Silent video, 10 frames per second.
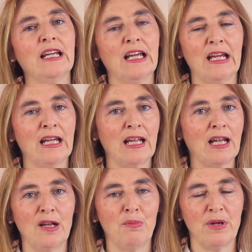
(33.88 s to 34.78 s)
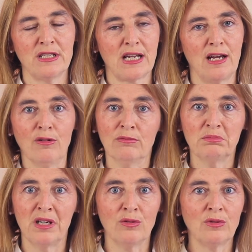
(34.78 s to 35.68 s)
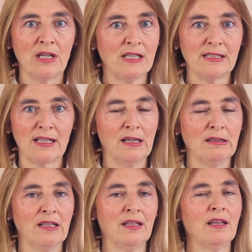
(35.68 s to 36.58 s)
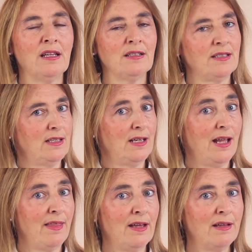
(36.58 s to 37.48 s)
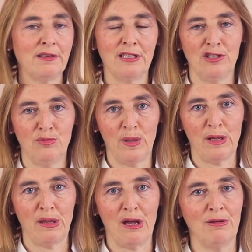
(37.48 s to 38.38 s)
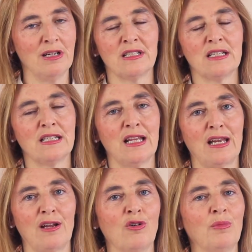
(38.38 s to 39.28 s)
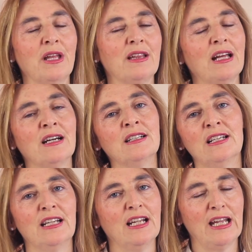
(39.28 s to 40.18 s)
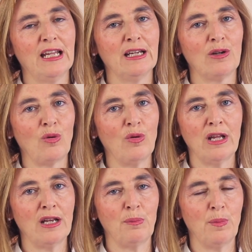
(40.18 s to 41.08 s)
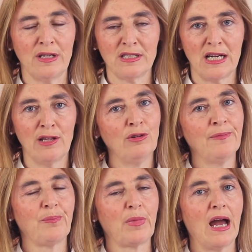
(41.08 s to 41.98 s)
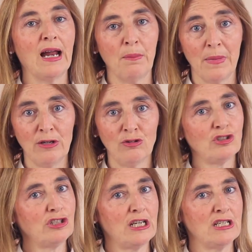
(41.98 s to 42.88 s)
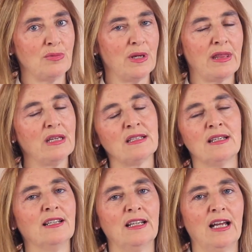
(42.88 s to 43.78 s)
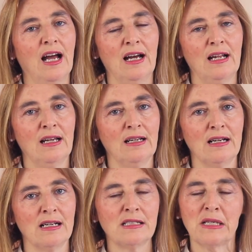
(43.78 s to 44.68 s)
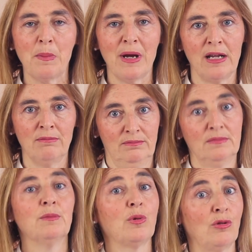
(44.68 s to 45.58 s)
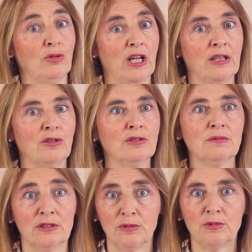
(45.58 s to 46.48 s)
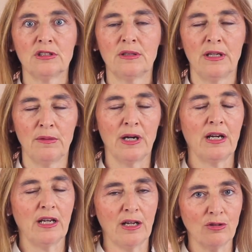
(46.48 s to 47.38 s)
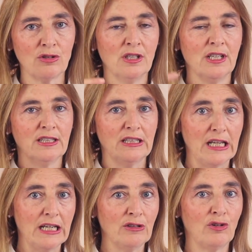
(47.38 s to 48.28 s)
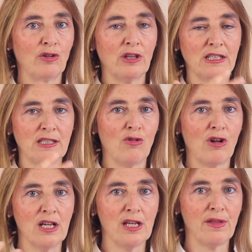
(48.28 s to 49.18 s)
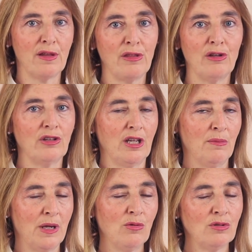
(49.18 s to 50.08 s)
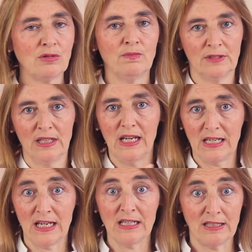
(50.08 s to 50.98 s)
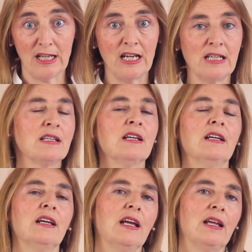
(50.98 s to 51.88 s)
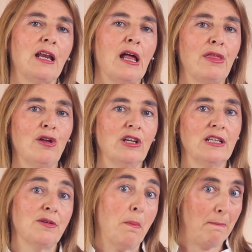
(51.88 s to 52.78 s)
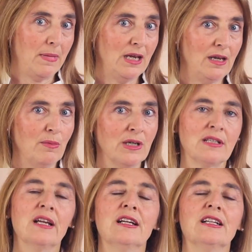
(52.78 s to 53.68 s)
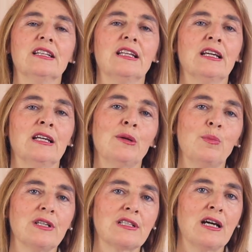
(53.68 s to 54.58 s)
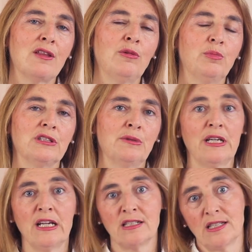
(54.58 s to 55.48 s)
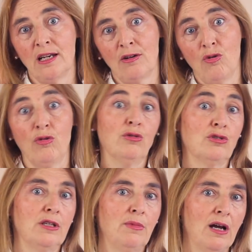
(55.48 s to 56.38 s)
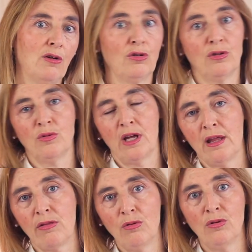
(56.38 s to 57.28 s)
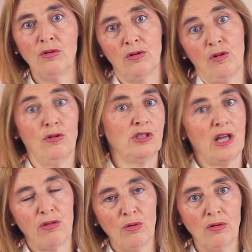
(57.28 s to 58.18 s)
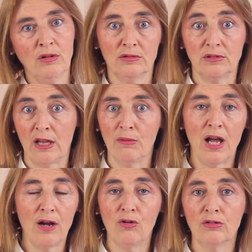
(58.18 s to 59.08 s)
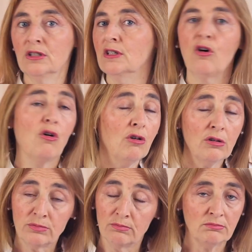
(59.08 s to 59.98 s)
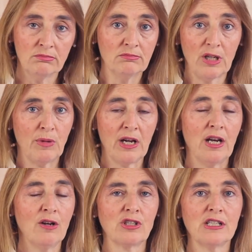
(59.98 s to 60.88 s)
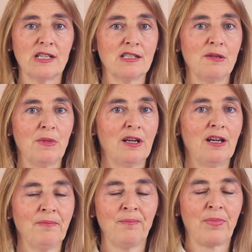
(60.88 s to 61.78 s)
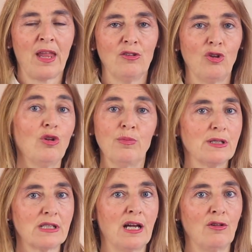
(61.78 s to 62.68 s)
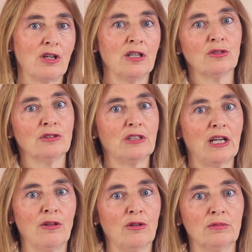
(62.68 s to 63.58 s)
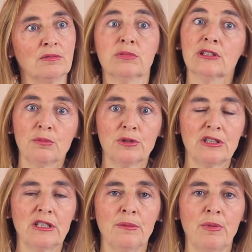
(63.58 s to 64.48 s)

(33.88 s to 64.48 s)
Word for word: el pescado en unas cantidades nada despreciables. Se recomienda incluir pescado al menos tres veces a la semana. Por lo tanto, bueno, pues eh, imaginaros dentro de esa organización de menús esas tres raciones mínimas de pescado, pues deberían ser o dos de blanco y una de azul, o dos de azul, una de blanco, o mm, imaginaros que esa semana todo el pescado que he encontrado, bueno, pues de